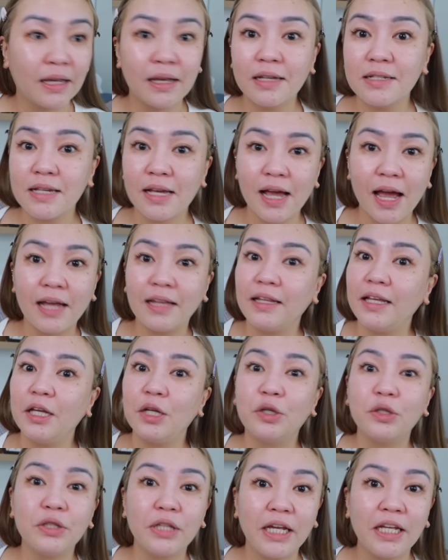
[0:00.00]
Kasi kahit
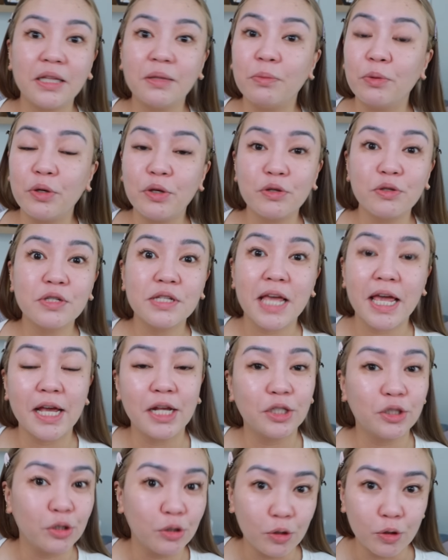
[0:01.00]
i-rotate mo yung
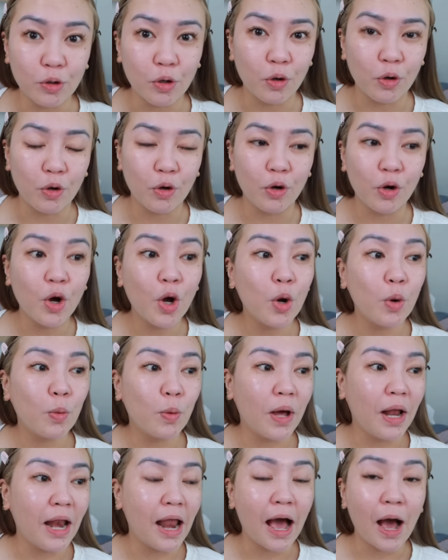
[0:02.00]
schedule ko,
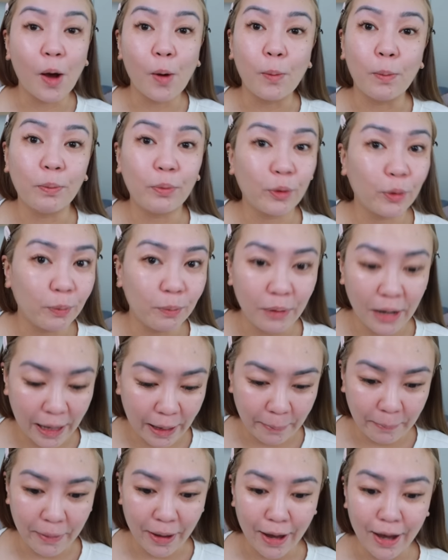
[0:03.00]
wala akong
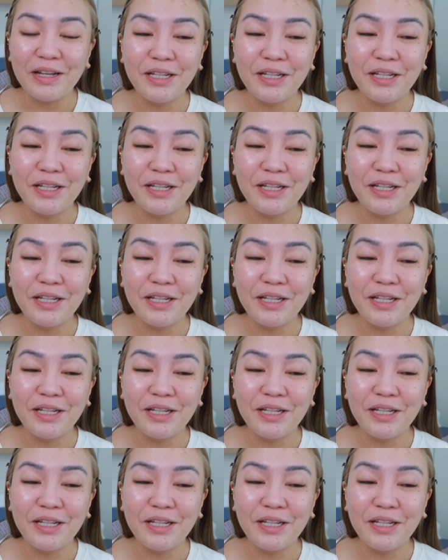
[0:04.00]
problema.